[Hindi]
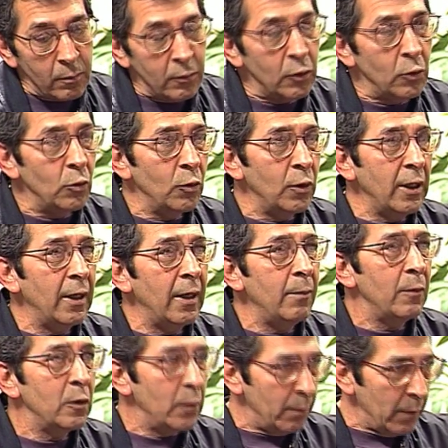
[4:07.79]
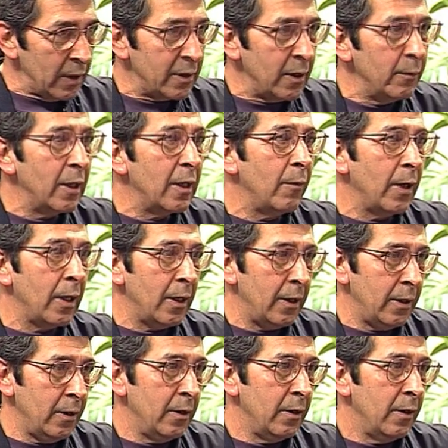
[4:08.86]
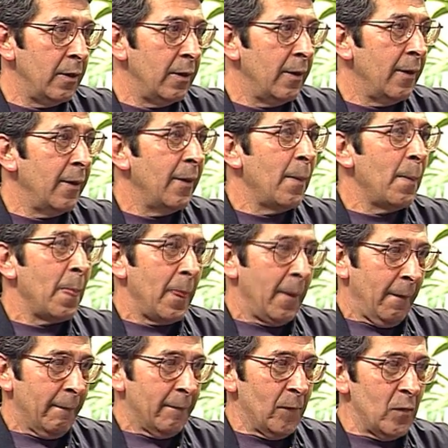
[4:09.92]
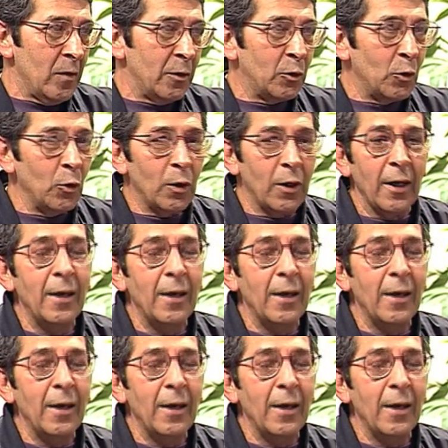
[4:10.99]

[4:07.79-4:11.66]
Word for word: ज़रूरी है मुझे पैसा भी कमाना है हम्म। तो कई